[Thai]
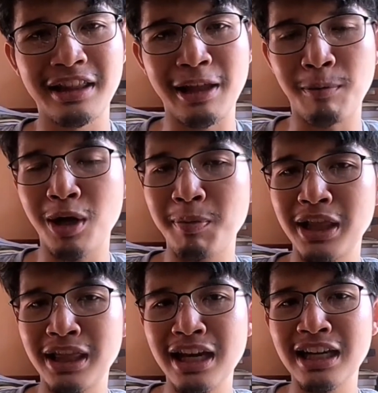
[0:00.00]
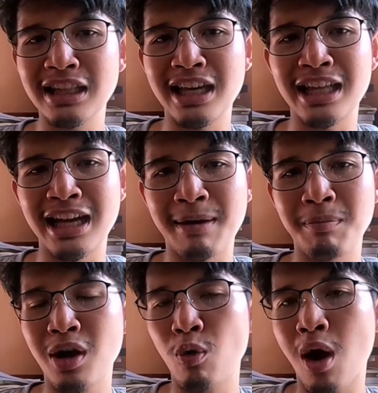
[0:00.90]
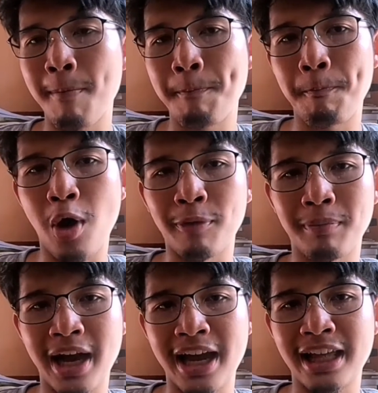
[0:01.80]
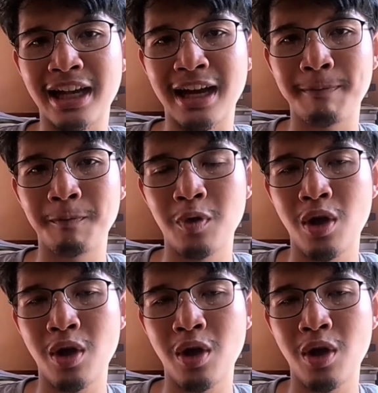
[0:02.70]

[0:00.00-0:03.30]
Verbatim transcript: แต่มันก็เป็นเรื่องดีนะครับเพื่อความปลอดภัยนะครับ